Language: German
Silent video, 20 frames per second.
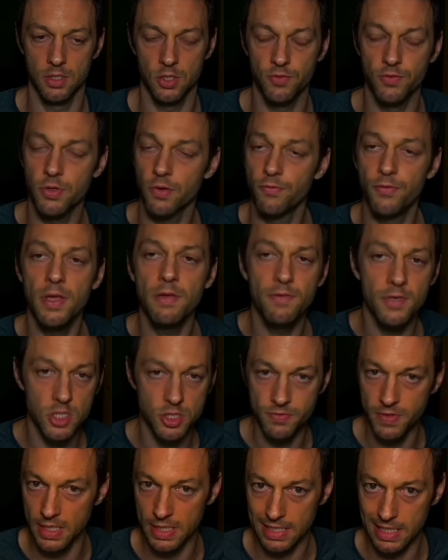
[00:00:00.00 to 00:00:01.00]
Viel, viel
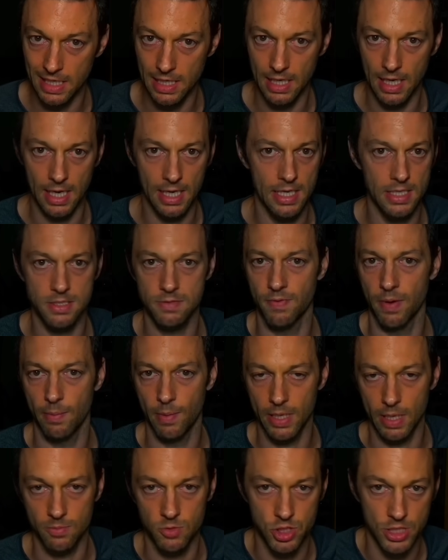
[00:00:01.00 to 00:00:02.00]
schwieriger, als wenn
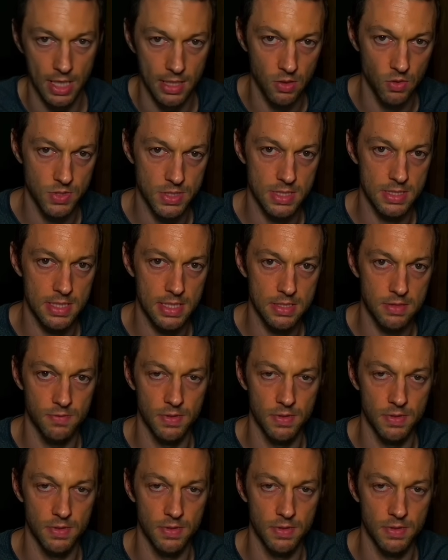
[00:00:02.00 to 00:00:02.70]
man am Strand ausgesetzt